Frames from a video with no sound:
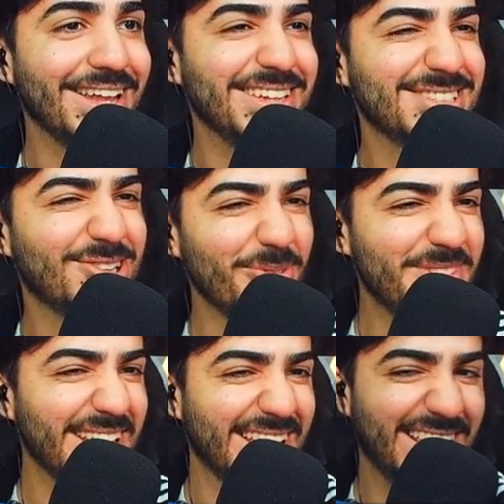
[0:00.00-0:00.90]
Das kommt
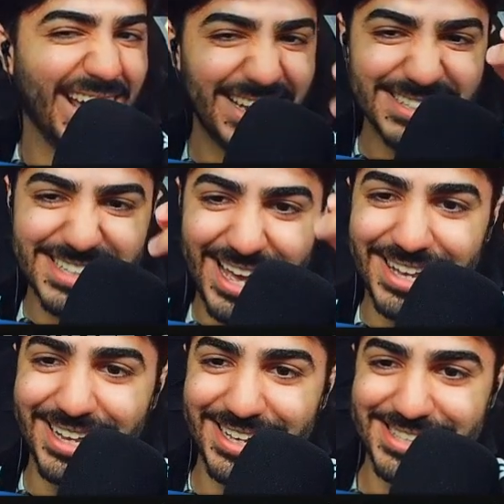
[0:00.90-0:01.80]
ja ganz
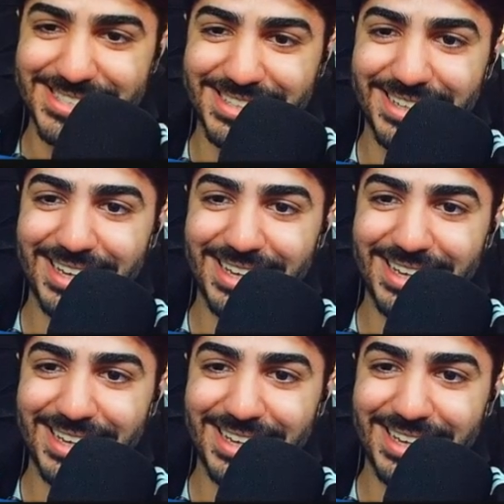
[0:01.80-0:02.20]
anders.